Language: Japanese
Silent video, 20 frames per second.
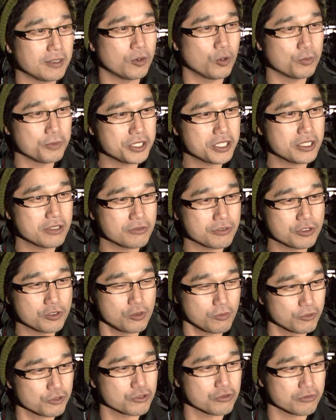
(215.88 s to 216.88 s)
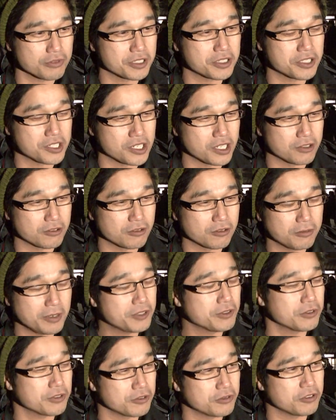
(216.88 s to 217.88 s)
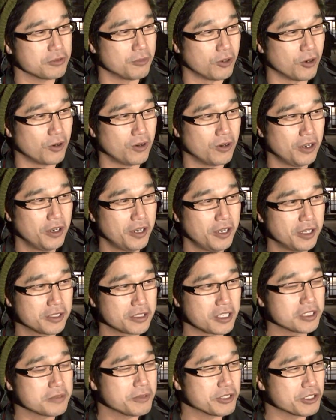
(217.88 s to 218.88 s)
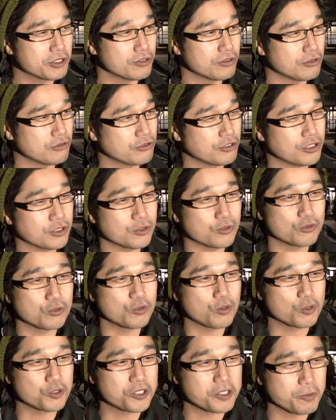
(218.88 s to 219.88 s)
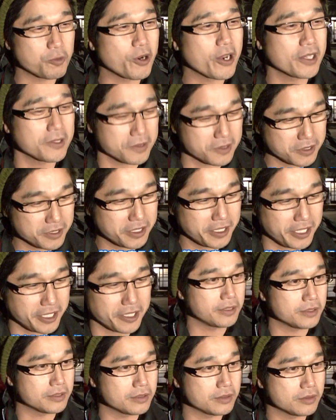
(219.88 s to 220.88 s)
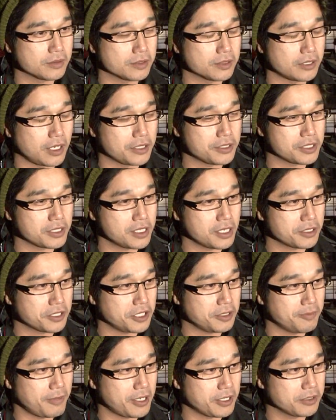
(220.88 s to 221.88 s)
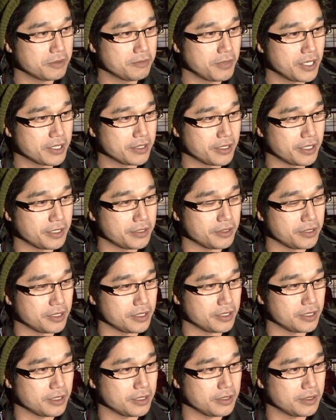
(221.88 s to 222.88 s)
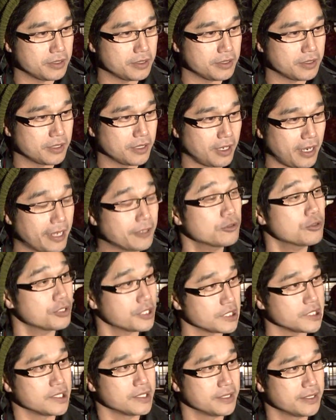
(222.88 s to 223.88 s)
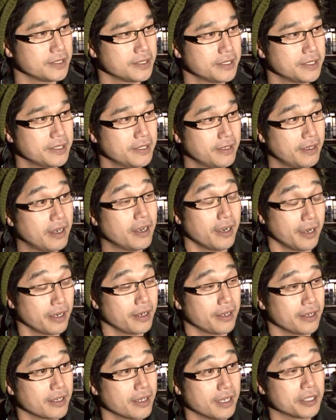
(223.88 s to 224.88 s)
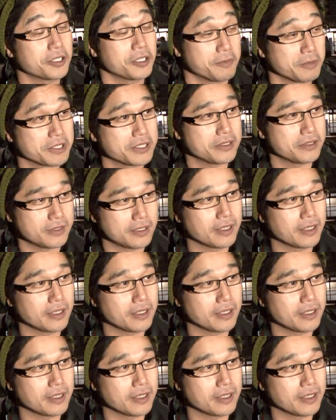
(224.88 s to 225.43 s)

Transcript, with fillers: お店の人もそうですしあのファンの人にもなるべく試食をしてもらって味が決まるまでに半年、はい、かかってます